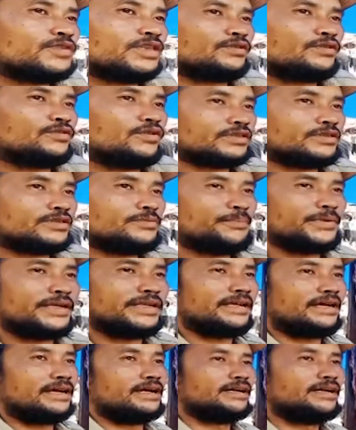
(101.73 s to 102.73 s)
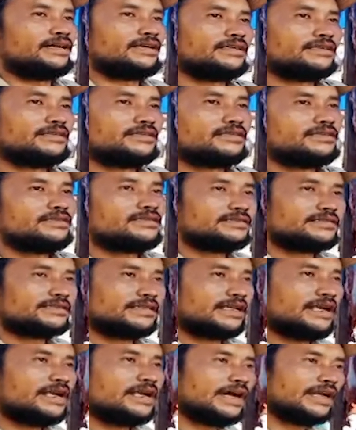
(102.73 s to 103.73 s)
itulah sempitnya
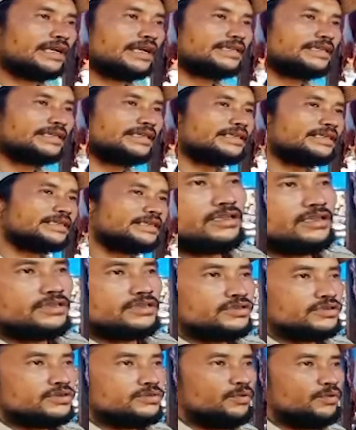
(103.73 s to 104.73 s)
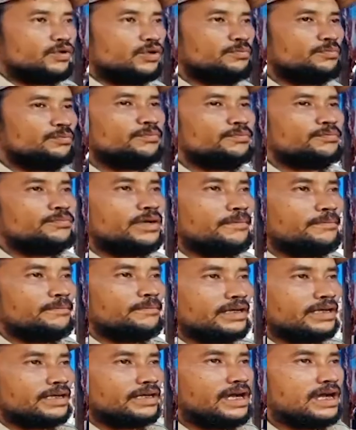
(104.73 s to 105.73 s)
sekarang nggak lagi sebelum
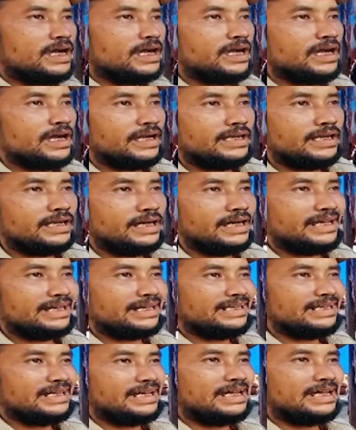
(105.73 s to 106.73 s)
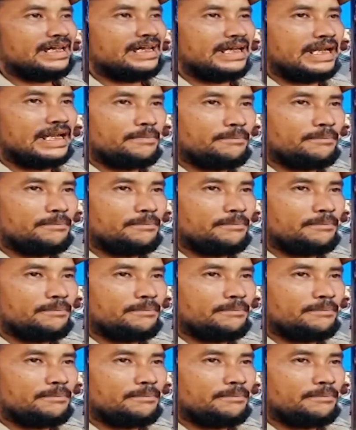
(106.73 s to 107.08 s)
megang ada harga 16